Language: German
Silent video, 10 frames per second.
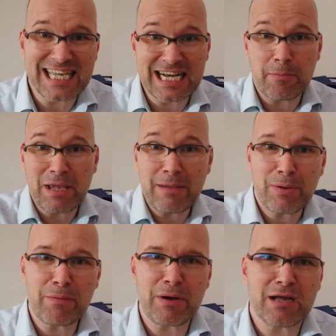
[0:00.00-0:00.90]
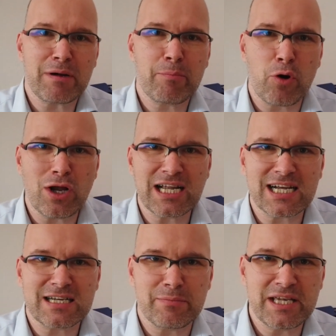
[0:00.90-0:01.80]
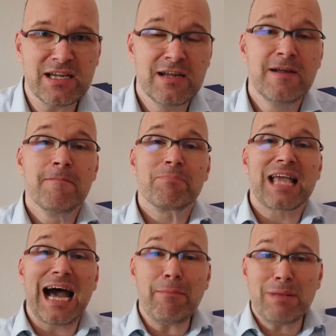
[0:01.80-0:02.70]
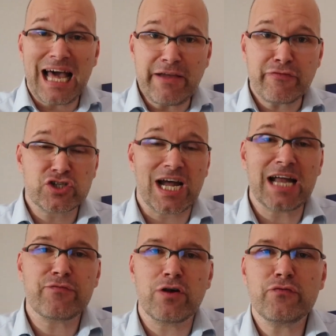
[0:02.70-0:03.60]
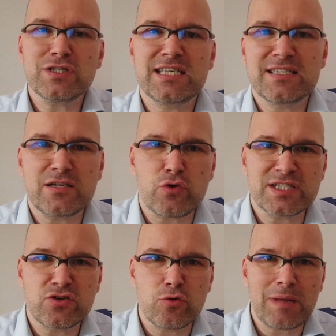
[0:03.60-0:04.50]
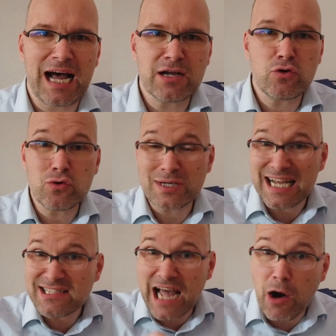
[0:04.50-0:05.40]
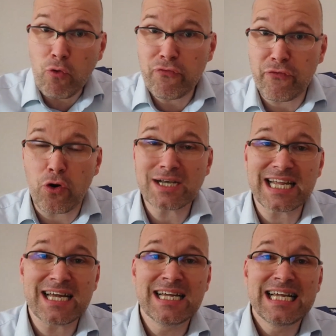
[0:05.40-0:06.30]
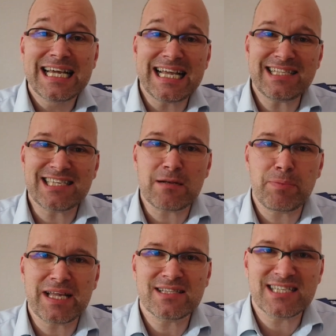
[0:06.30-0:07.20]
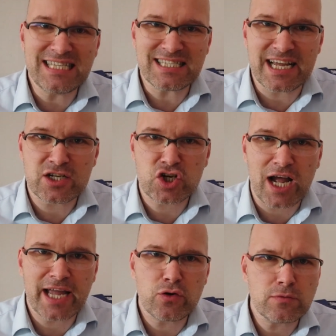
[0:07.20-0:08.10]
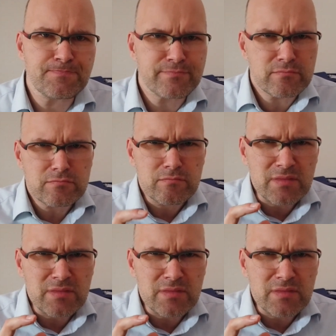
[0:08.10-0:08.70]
Uhr in der BNP Paribas Born Akademie. Am Live-Chart wollen wir uns die Situation mal angucken und das auch vor der EZB-Zinsentscheidung,